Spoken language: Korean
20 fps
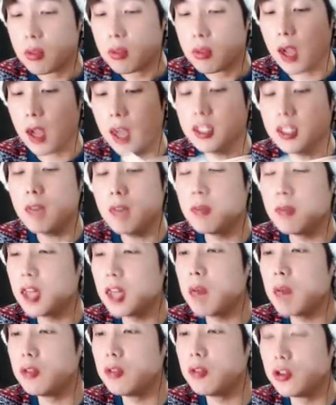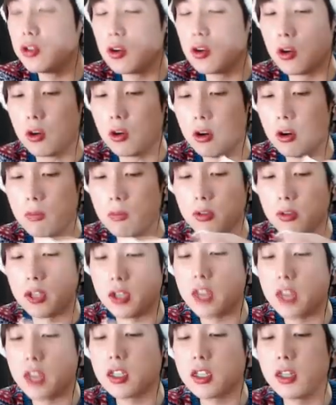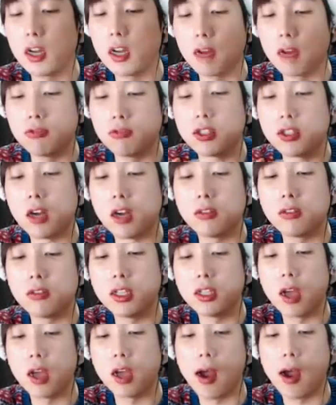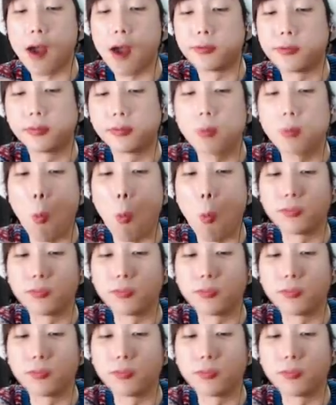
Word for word: 한 잔만 하면 돼요. 뭘 세 잔 하라고 지랄들이냐. 음.